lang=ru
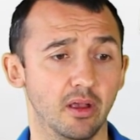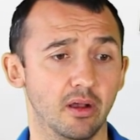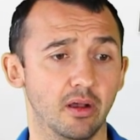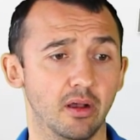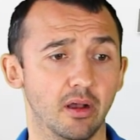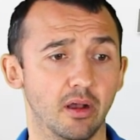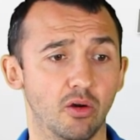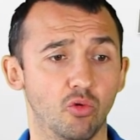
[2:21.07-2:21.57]

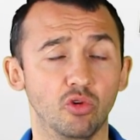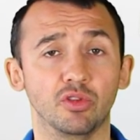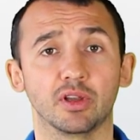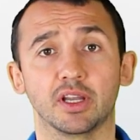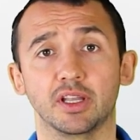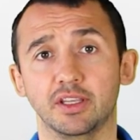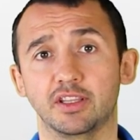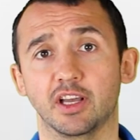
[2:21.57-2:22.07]
а, он
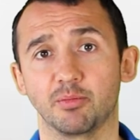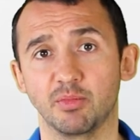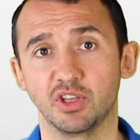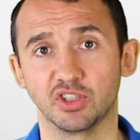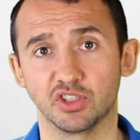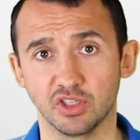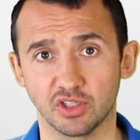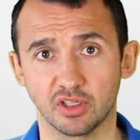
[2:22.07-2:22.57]
кандидат
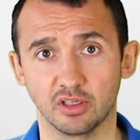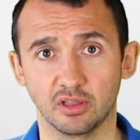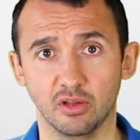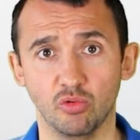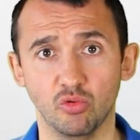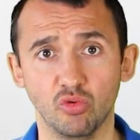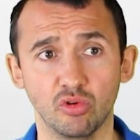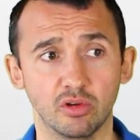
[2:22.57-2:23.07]
медицинских
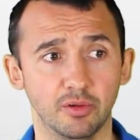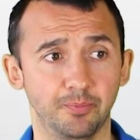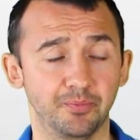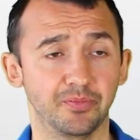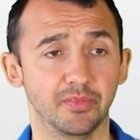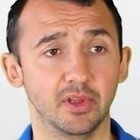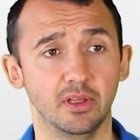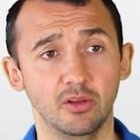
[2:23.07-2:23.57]
наук,
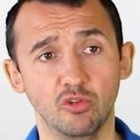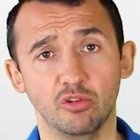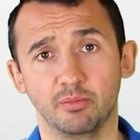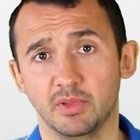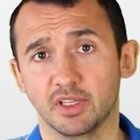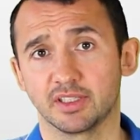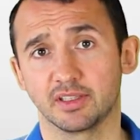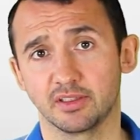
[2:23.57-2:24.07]
и
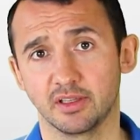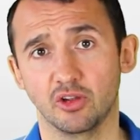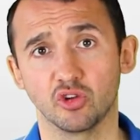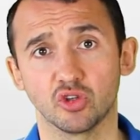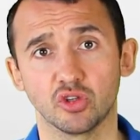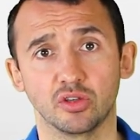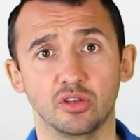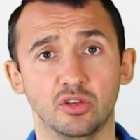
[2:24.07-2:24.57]
он мне
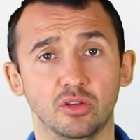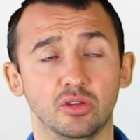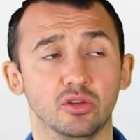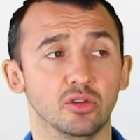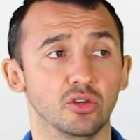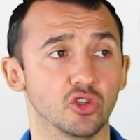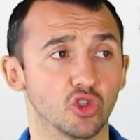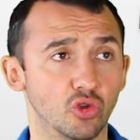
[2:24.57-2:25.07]
сказал,
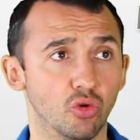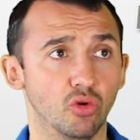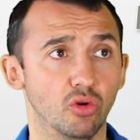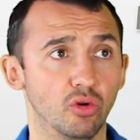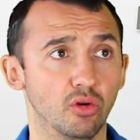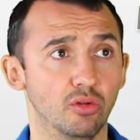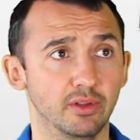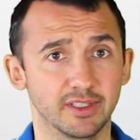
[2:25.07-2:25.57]

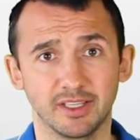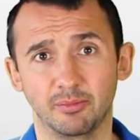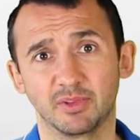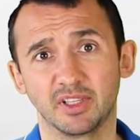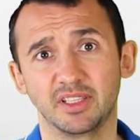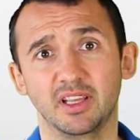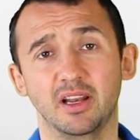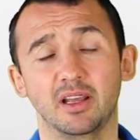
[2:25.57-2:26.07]
что на
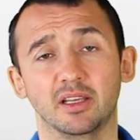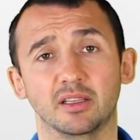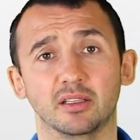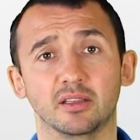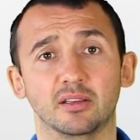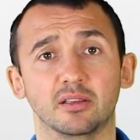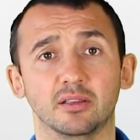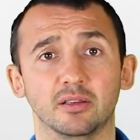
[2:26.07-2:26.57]
самом-то деле
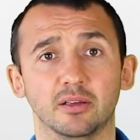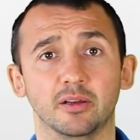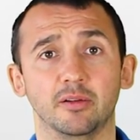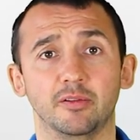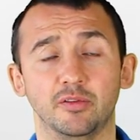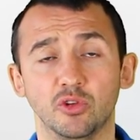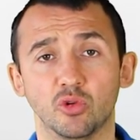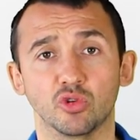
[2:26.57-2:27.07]
этот
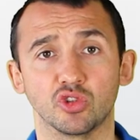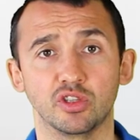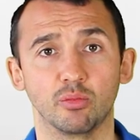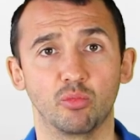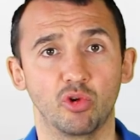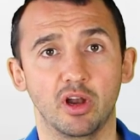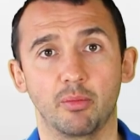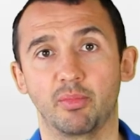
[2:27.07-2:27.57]
э, вирус не
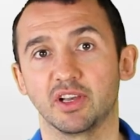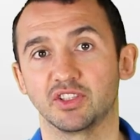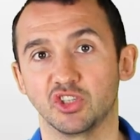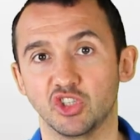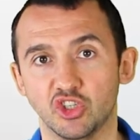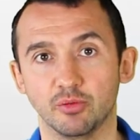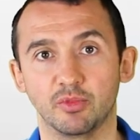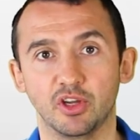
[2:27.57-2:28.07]
более
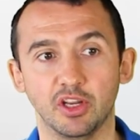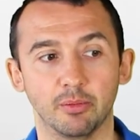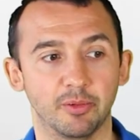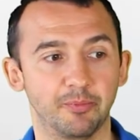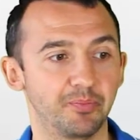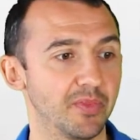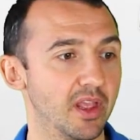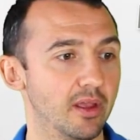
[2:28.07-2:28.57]
опасный, чем
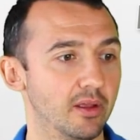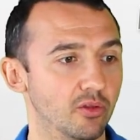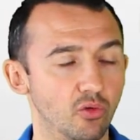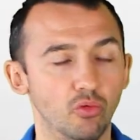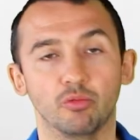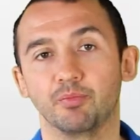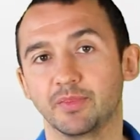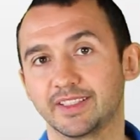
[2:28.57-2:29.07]
грипп.
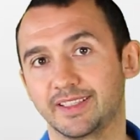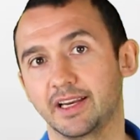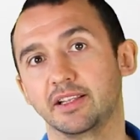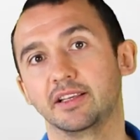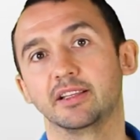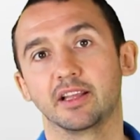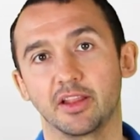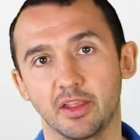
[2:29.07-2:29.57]
Ну,
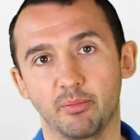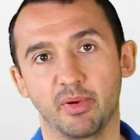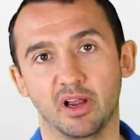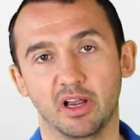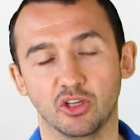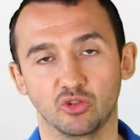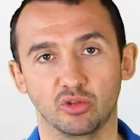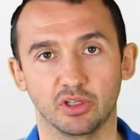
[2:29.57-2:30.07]
средние данные
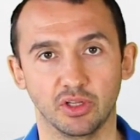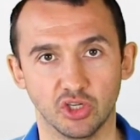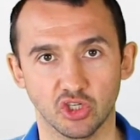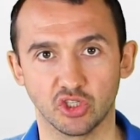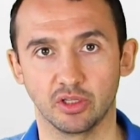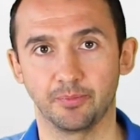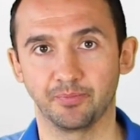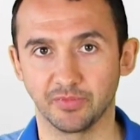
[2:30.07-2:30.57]
показывают,
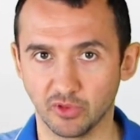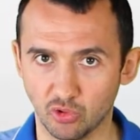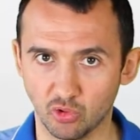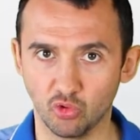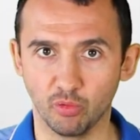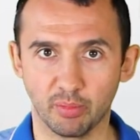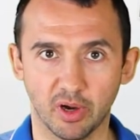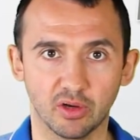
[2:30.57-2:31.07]
конечно,
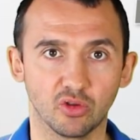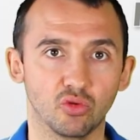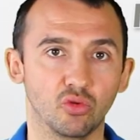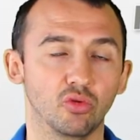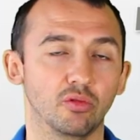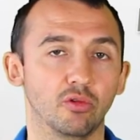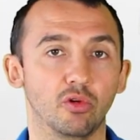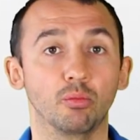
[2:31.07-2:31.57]
другую
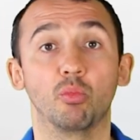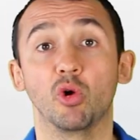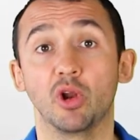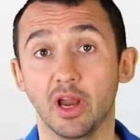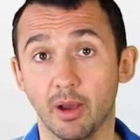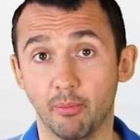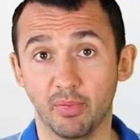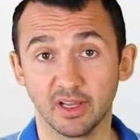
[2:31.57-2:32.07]
практику, он
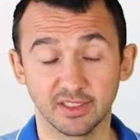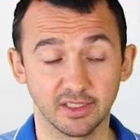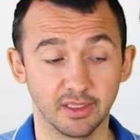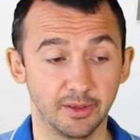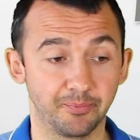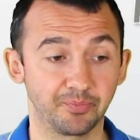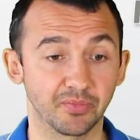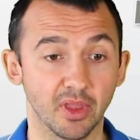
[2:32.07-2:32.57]
более
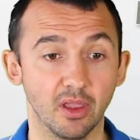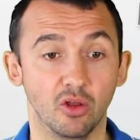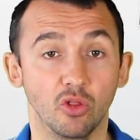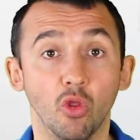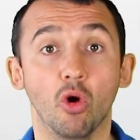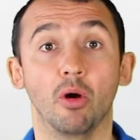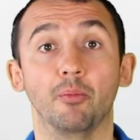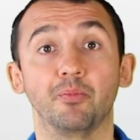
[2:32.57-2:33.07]
опасный.
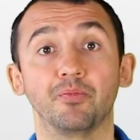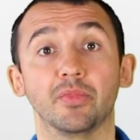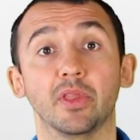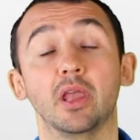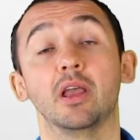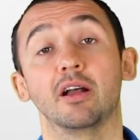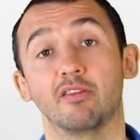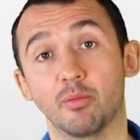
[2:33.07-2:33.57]
Но
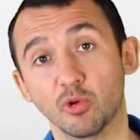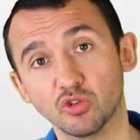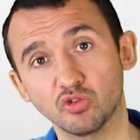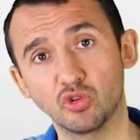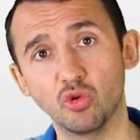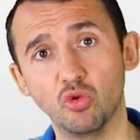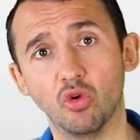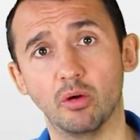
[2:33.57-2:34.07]
вопрос
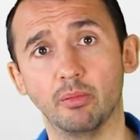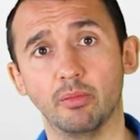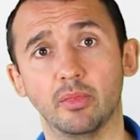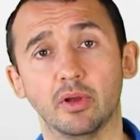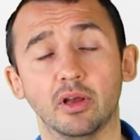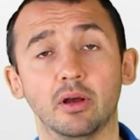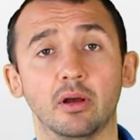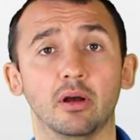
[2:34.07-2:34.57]
в другом.
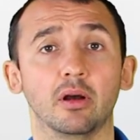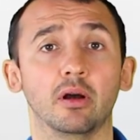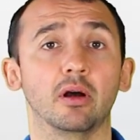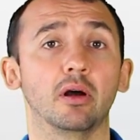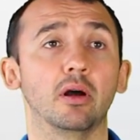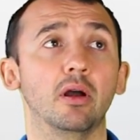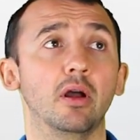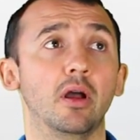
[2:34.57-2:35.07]

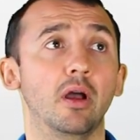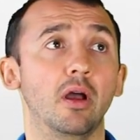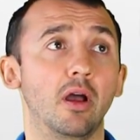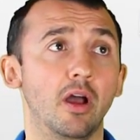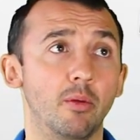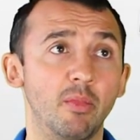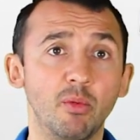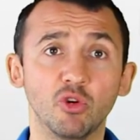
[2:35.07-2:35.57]
А,
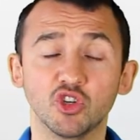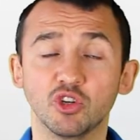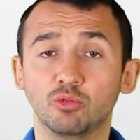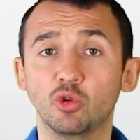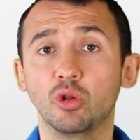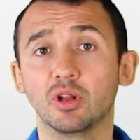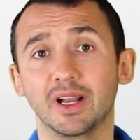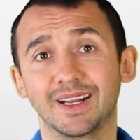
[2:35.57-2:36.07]
мы
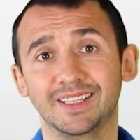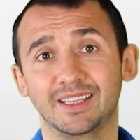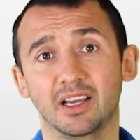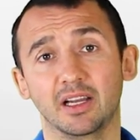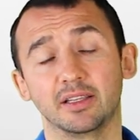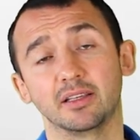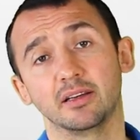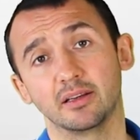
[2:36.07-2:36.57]
можем долго
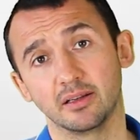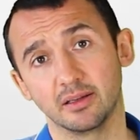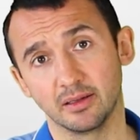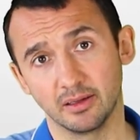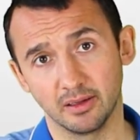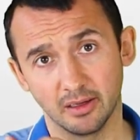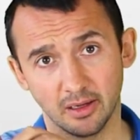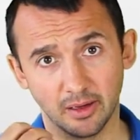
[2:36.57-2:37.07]
гадать,
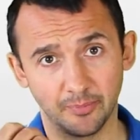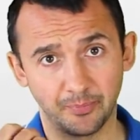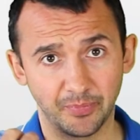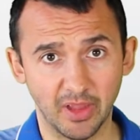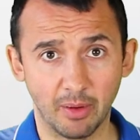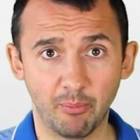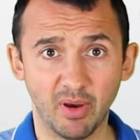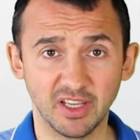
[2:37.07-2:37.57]
а,
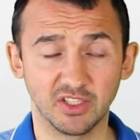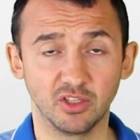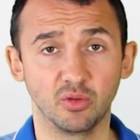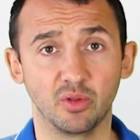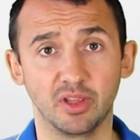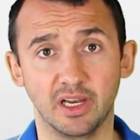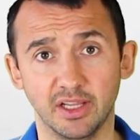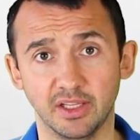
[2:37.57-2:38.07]

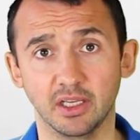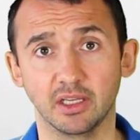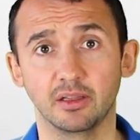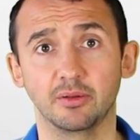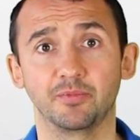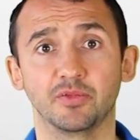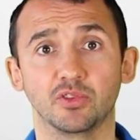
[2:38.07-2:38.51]
опасен он или нет.